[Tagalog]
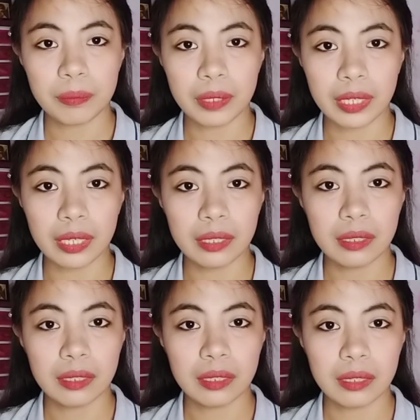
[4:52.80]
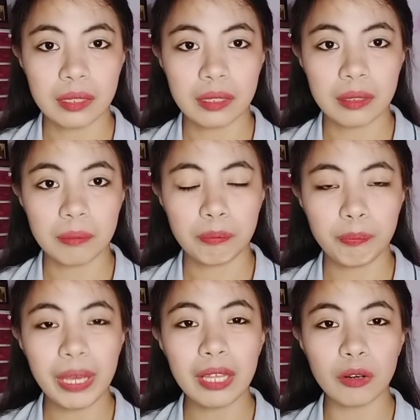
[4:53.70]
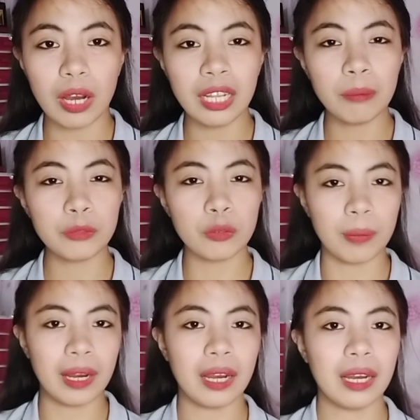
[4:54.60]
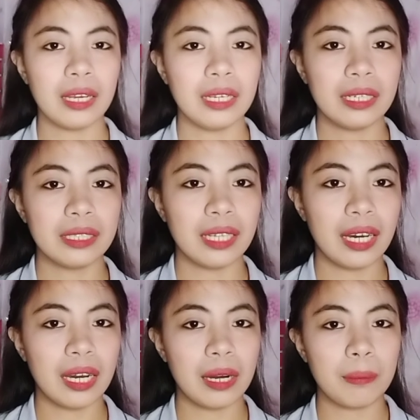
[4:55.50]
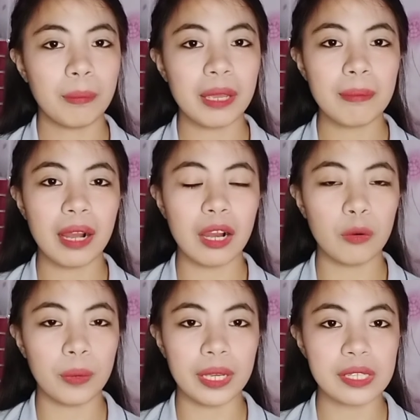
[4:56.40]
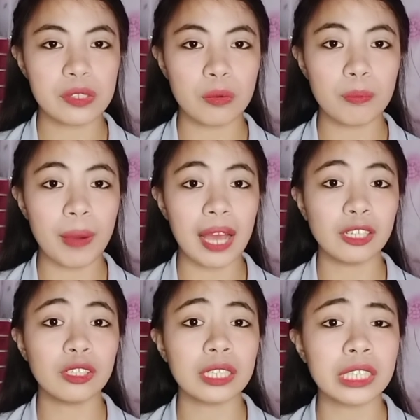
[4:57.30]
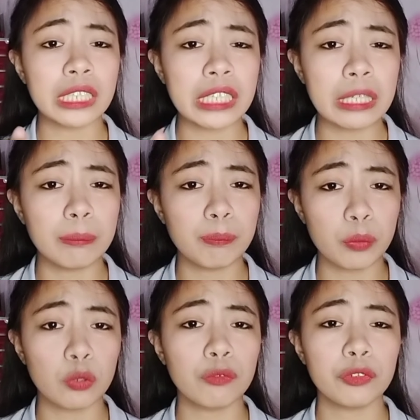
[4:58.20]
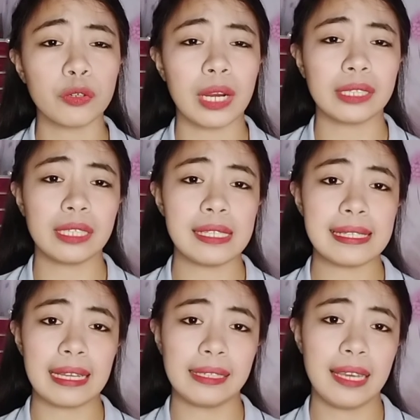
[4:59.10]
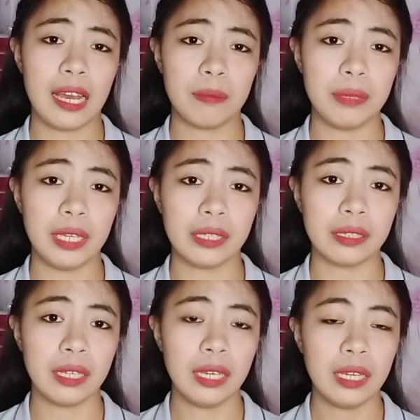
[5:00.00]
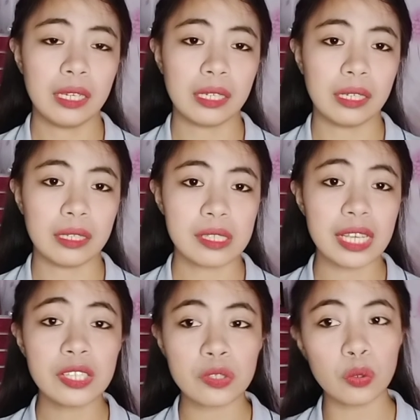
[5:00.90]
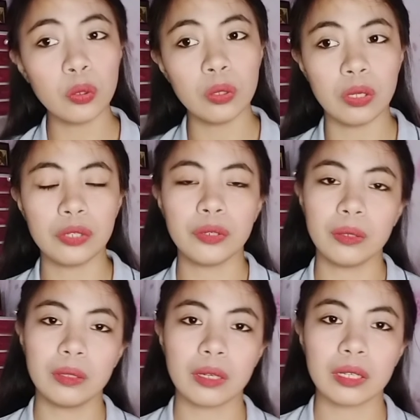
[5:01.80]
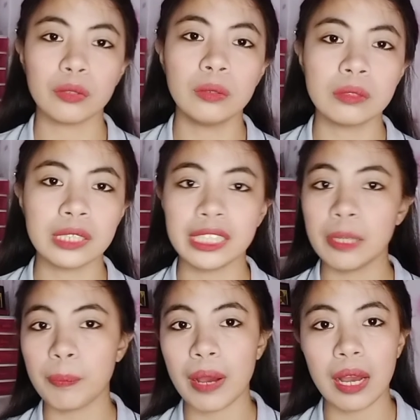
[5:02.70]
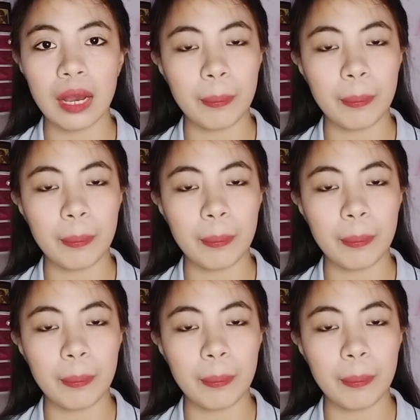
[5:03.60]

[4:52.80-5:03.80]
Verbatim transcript: Okay? Pero alam nyo ba na may mga ways kung paano natin i-improve yung ating study habit? Sa school, no, nung hindi pa